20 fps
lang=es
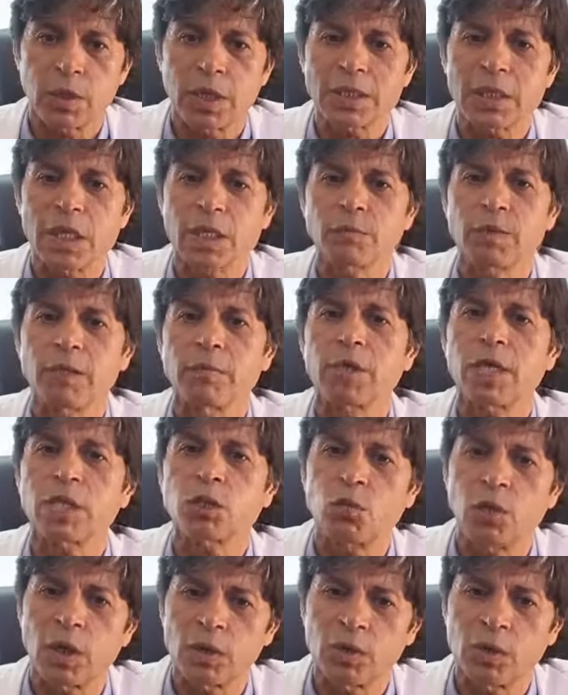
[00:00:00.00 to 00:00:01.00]
horas. Las
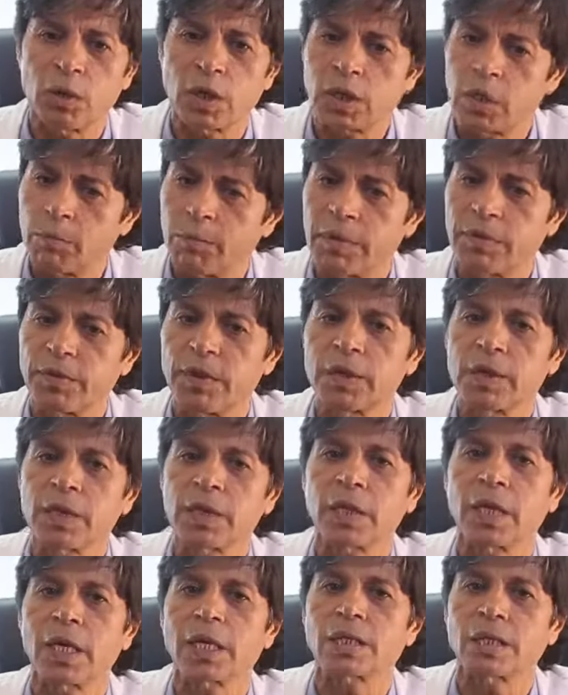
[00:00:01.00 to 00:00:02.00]
primeras 4 horas el paciente
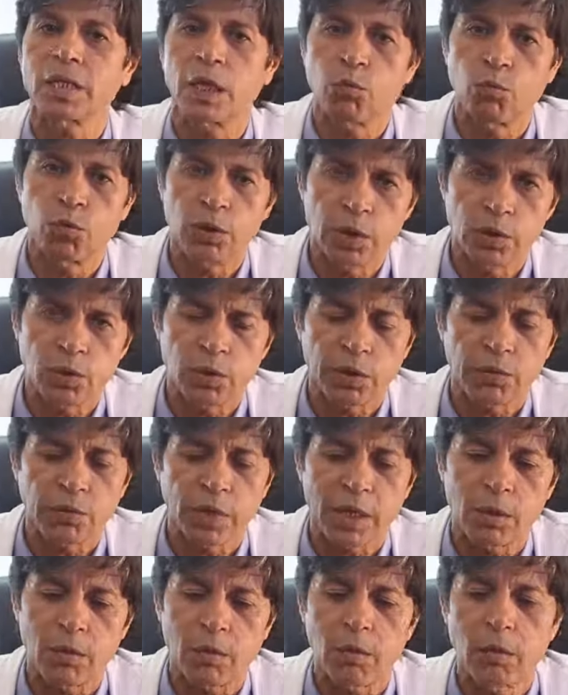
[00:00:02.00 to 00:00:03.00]
en general está
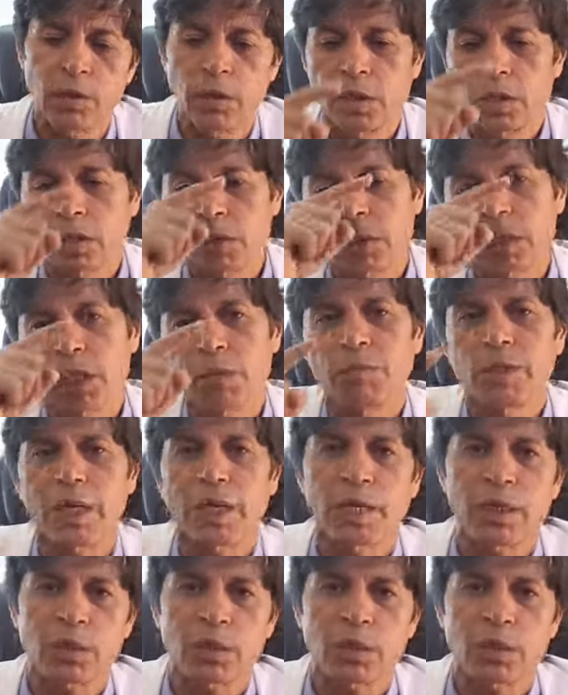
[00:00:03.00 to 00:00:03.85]
monitorizado, se le mira el